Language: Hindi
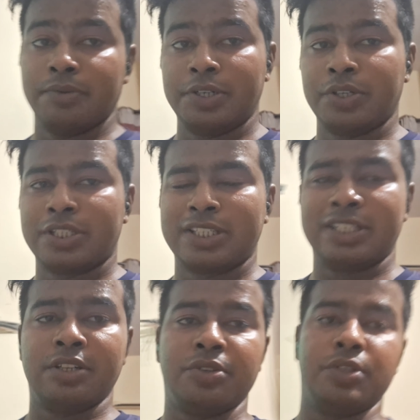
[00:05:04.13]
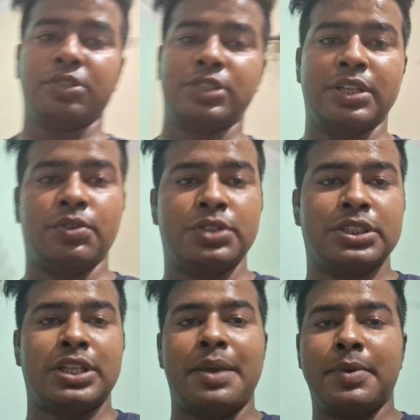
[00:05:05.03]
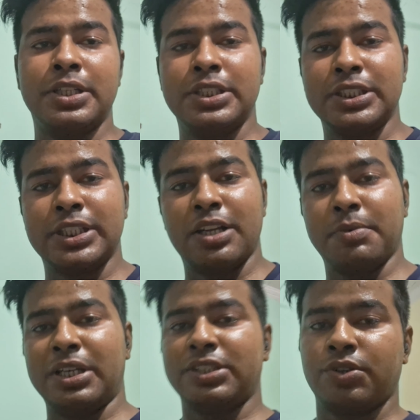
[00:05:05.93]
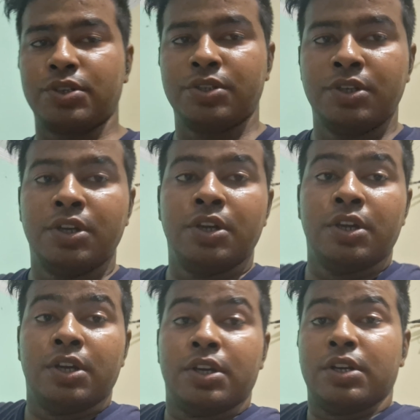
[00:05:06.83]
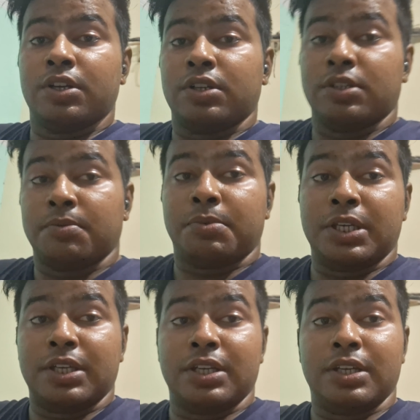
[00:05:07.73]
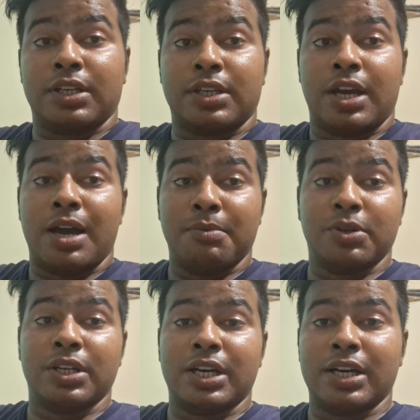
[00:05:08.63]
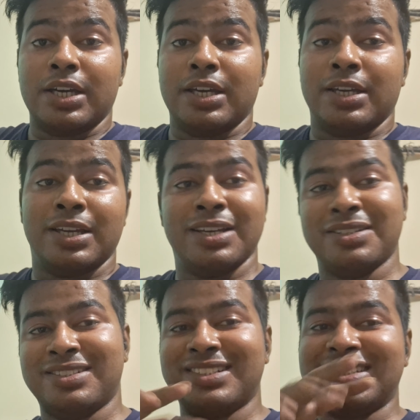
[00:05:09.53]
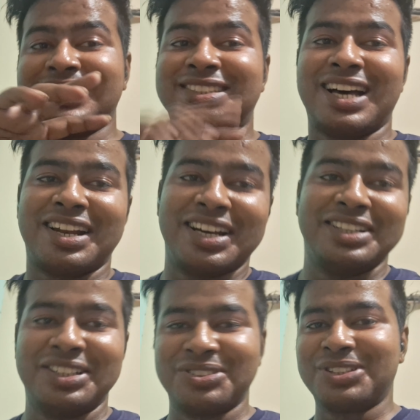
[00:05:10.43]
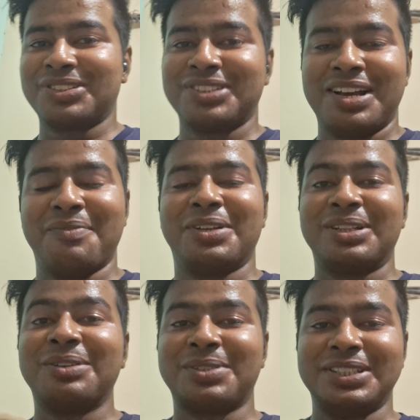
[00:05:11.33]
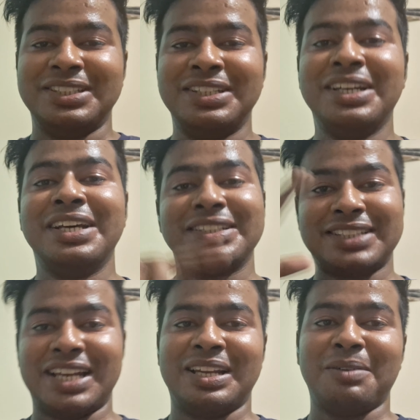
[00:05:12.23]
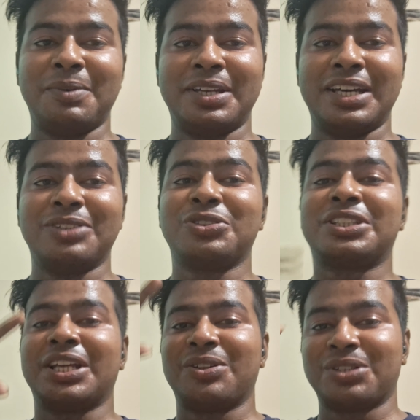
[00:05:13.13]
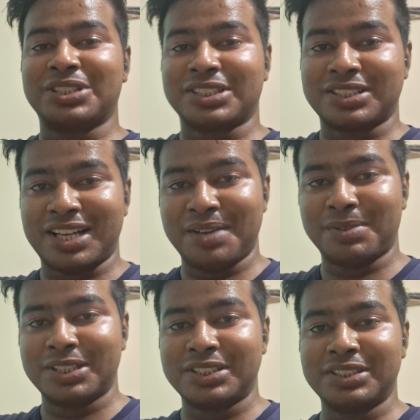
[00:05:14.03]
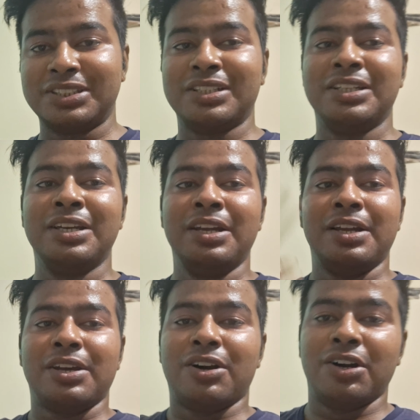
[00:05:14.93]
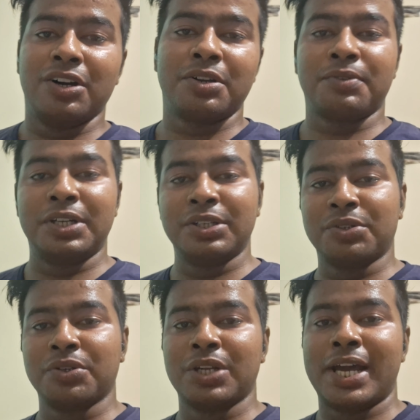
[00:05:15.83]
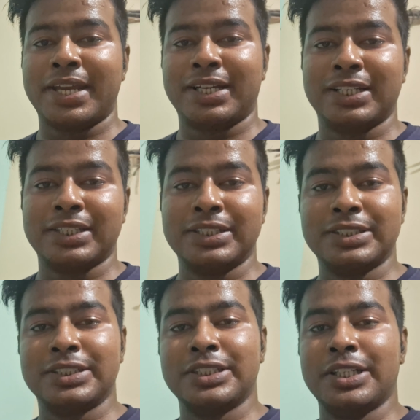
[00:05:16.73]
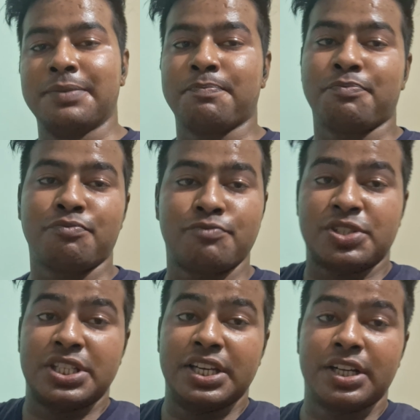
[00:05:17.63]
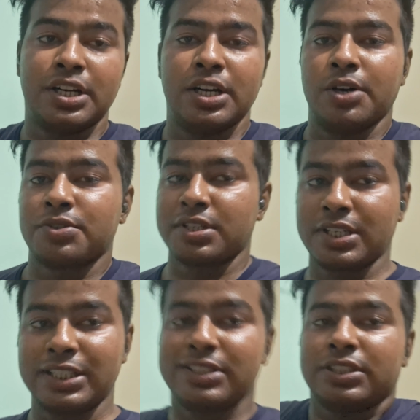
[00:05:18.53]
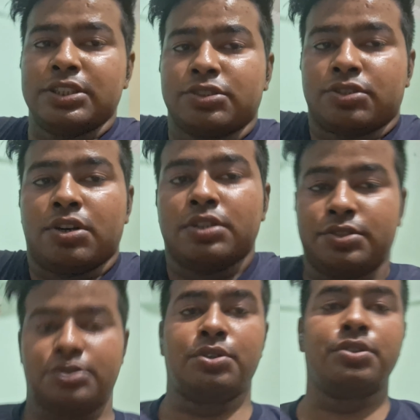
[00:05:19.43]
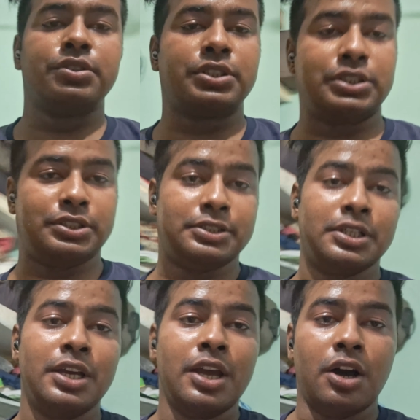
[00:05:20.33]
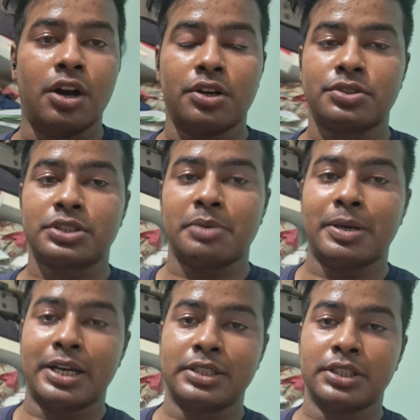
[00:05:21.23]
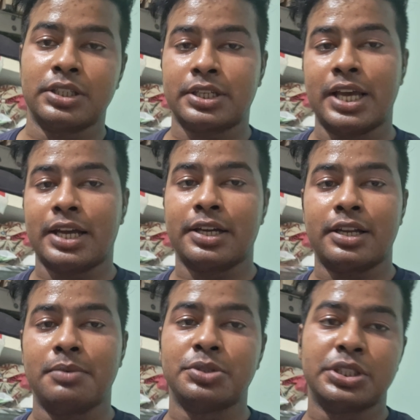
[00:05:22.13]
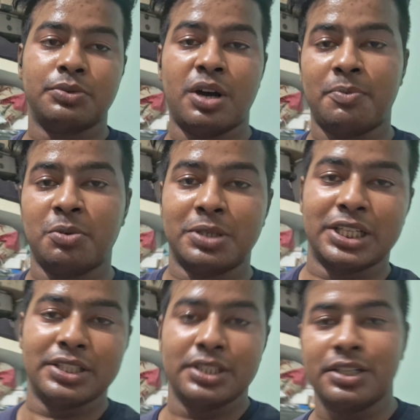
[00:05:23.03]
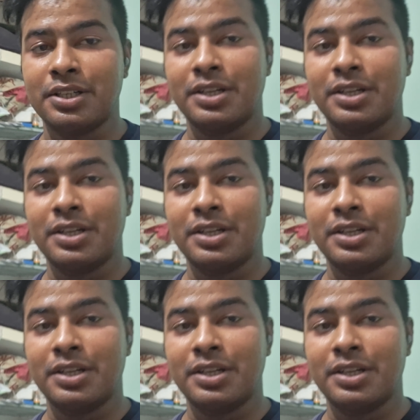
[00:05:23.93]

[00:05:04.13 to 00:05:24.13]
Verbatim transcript: वीडियो uh, अच्छी लगी होगी तो चैनल को सब्सक्राइब कर दीजिए चैनल बनाए चैनल को पे क्या बोलना है सारा इधर उधर हो रहा है मतलब कि चैनल पे नया तो चैनल को सब्सक्राइब कर दीजिए और वीडियो को लाइक कर दीजिए शेयर करना हो शेयर कर सकते हैं इट इज़ ऑल्स योर्स और उसके बाद uh, क्या करना है मुझे वो आप लोग बता देना